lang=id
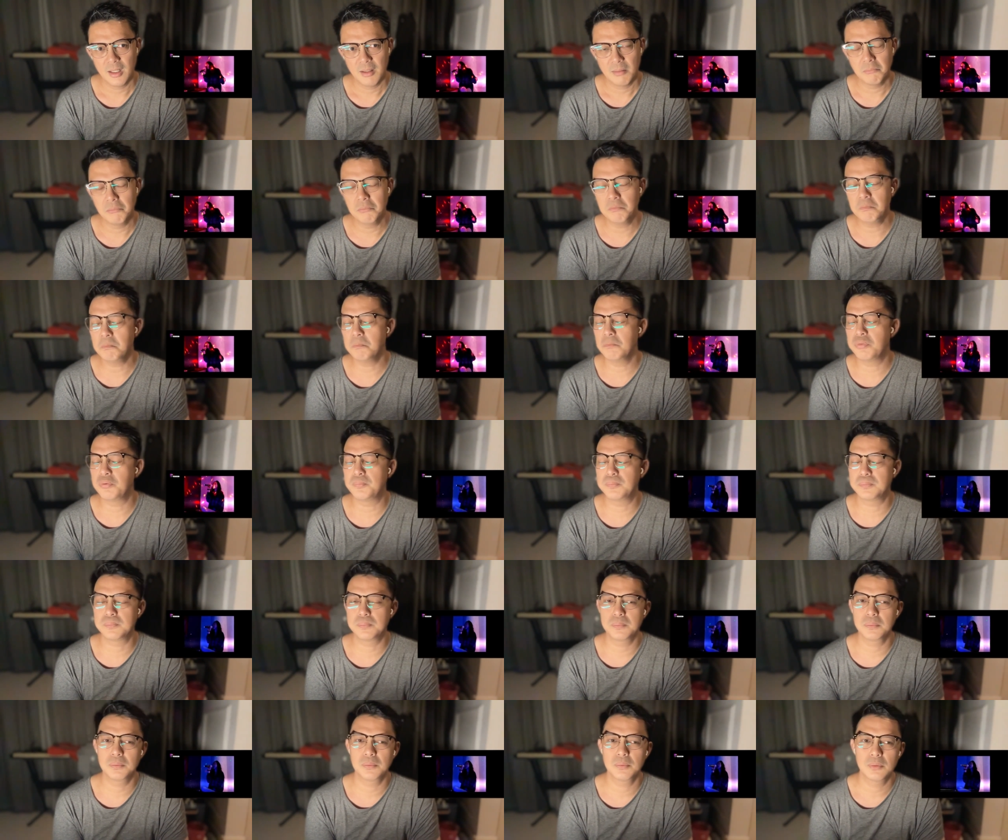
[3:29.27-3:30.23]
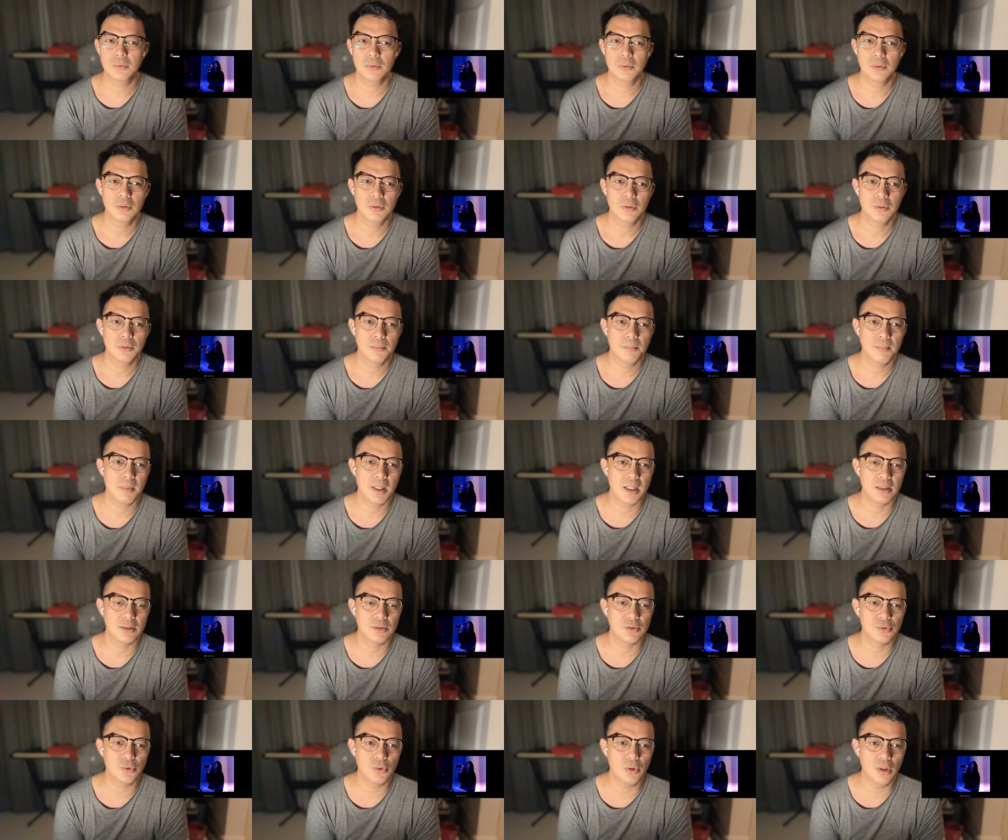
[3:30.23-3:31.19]
Hmm,
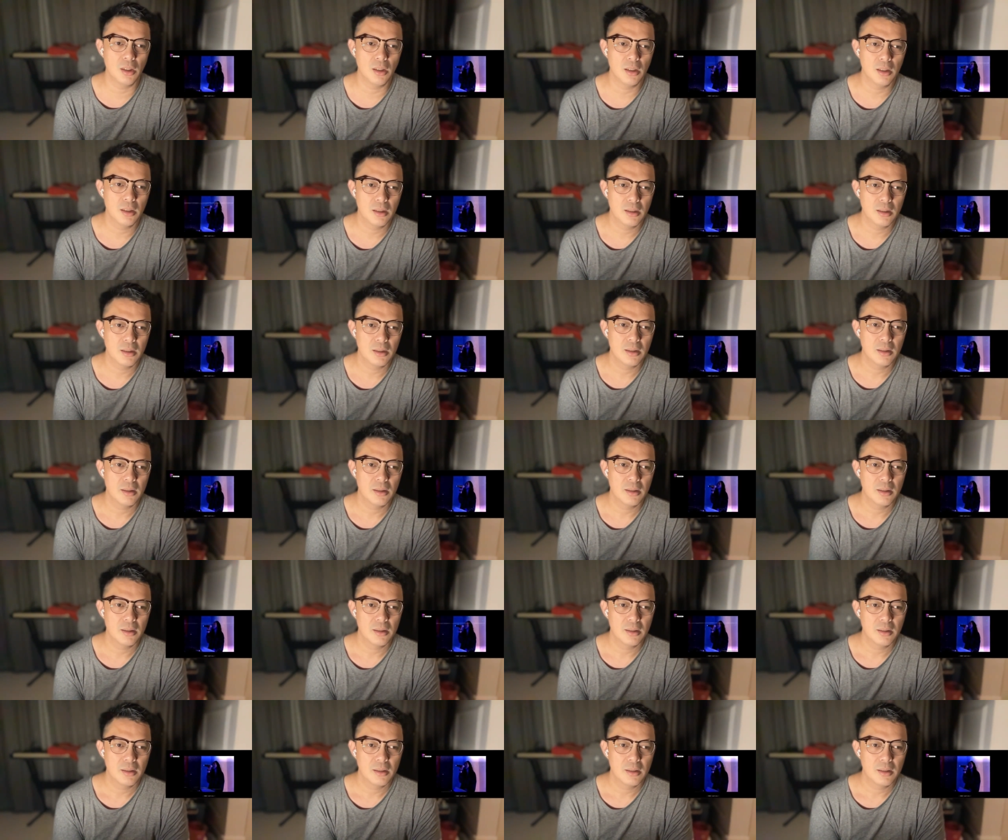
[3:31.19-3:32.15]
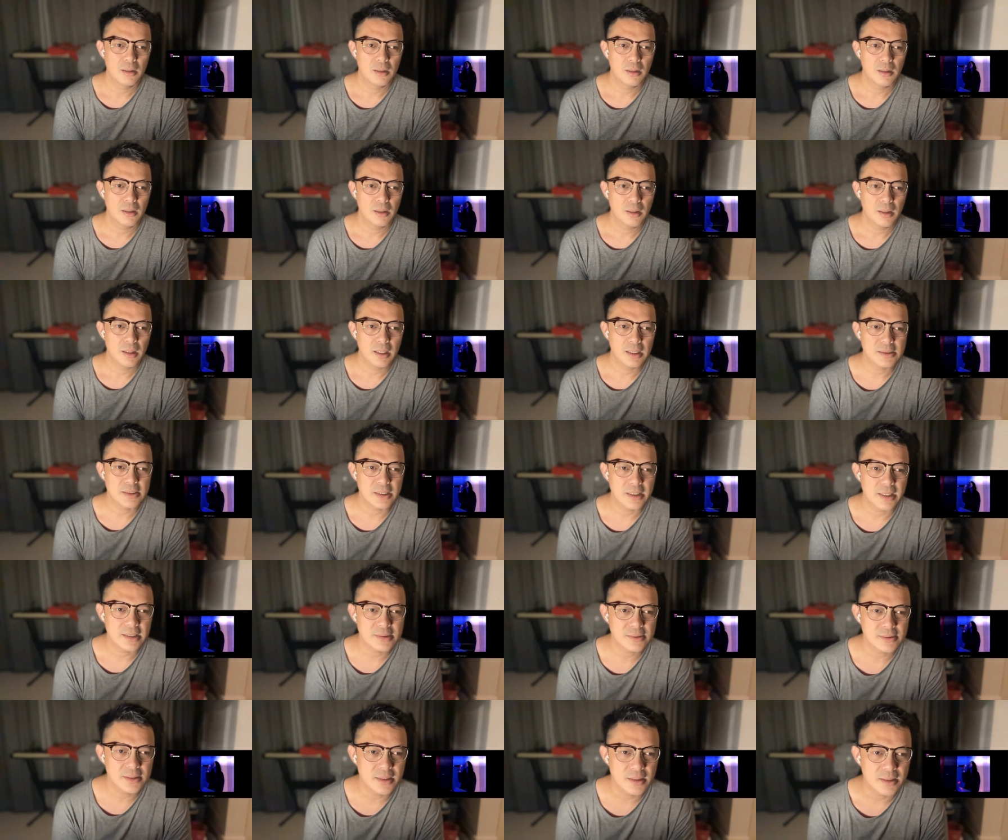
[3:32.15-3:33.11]
mantul.
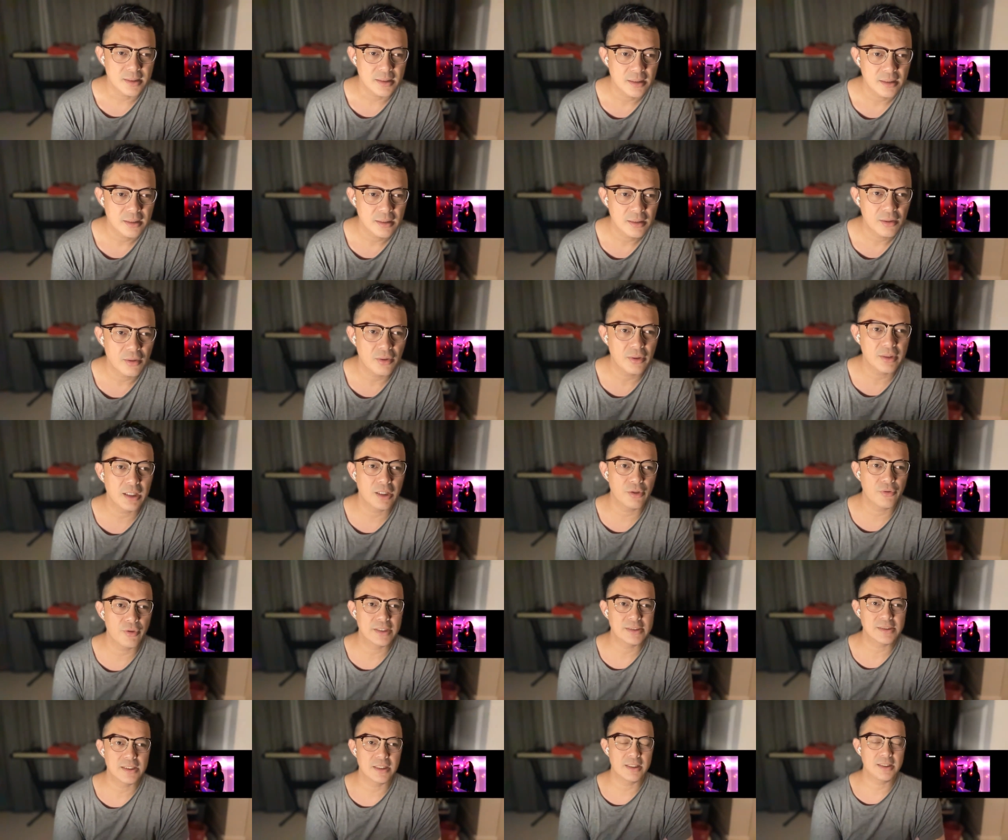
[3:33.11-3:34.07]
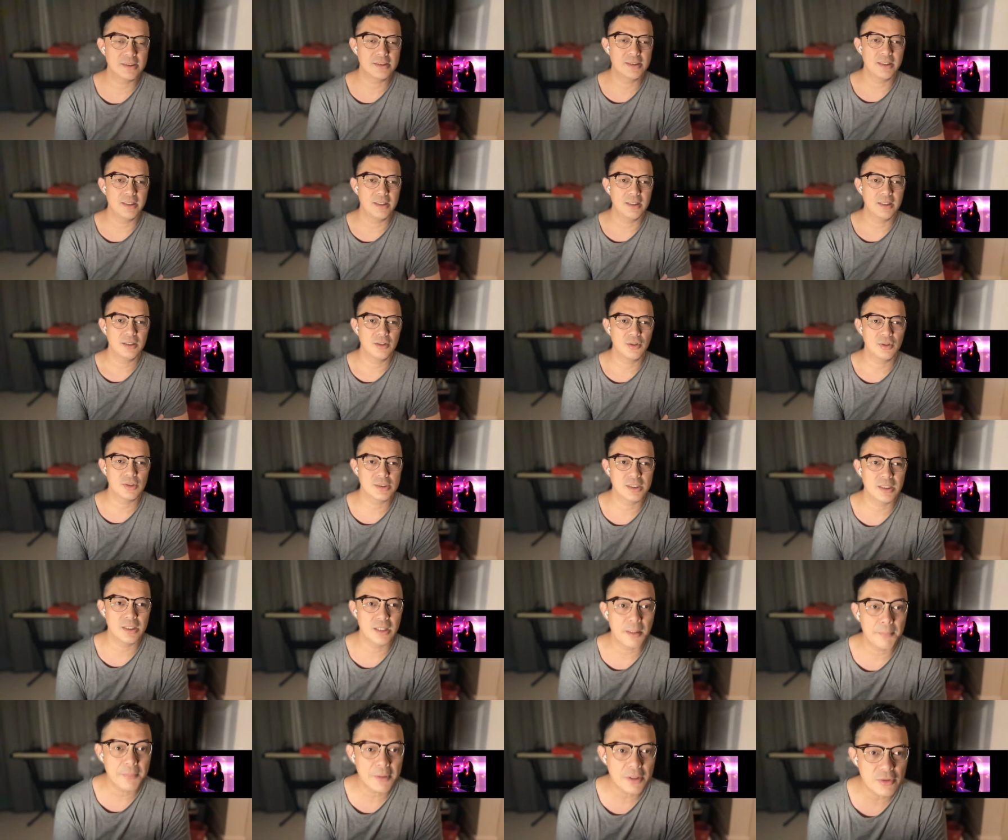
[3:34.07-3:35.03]
SNSD. Oh, ini lagu SNSD. Ya? Lost
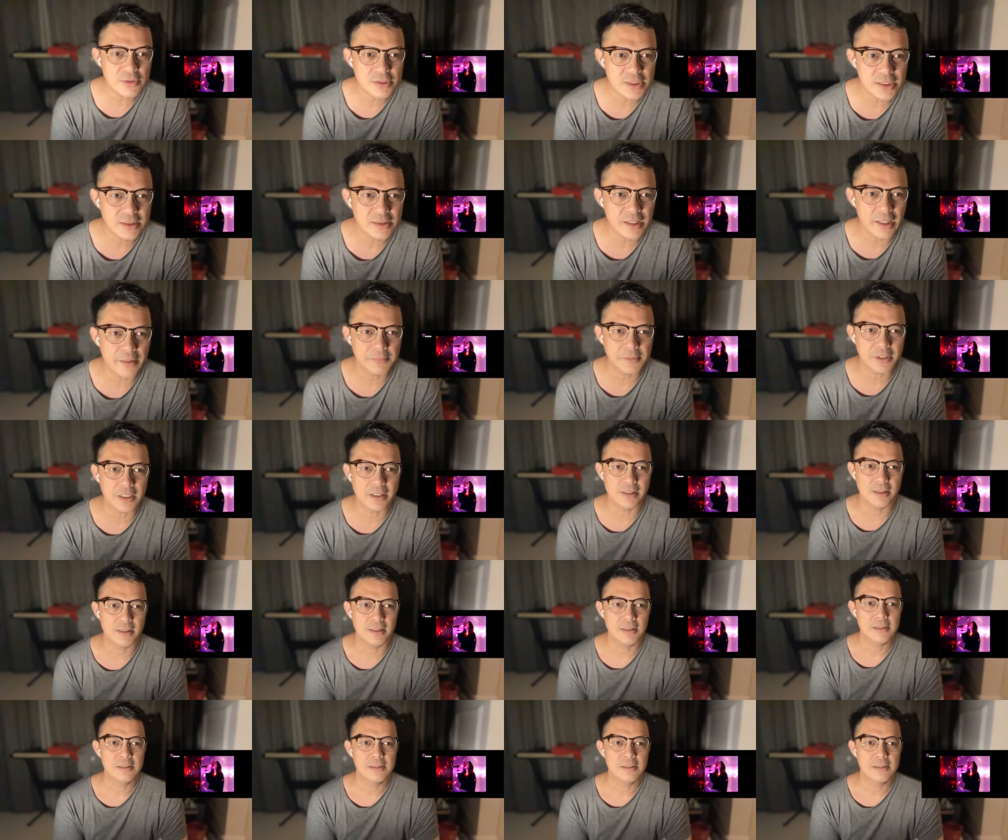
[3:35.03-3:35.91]
in apa Lost in Time tadi?